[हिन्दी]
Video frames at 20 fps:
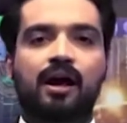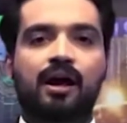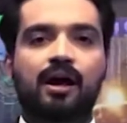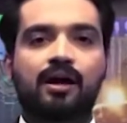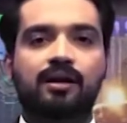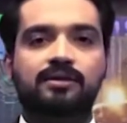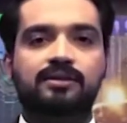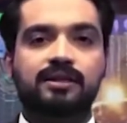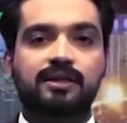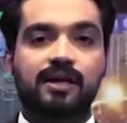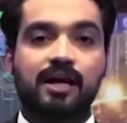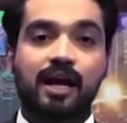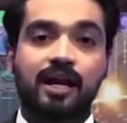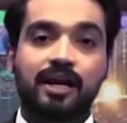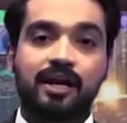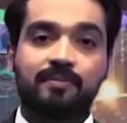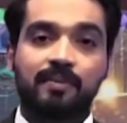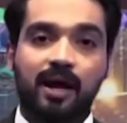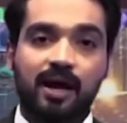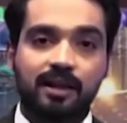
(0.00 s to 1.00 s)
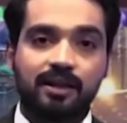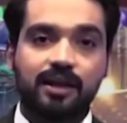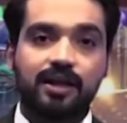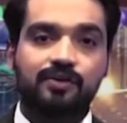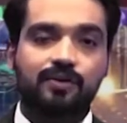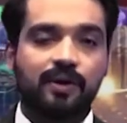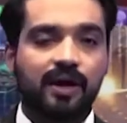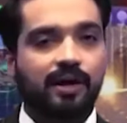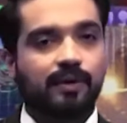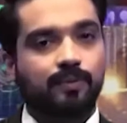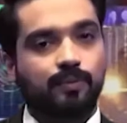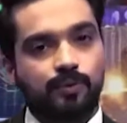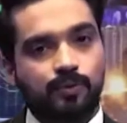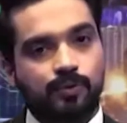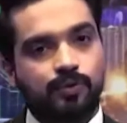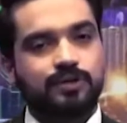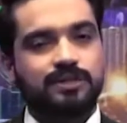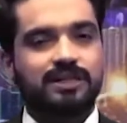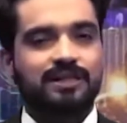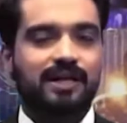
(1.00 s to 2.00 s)
आ, सरकारी इमारतें जो हैं
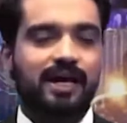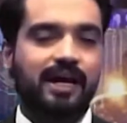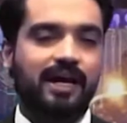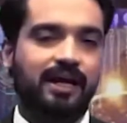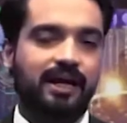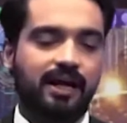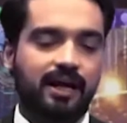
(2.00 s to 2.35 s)
उनको सजाया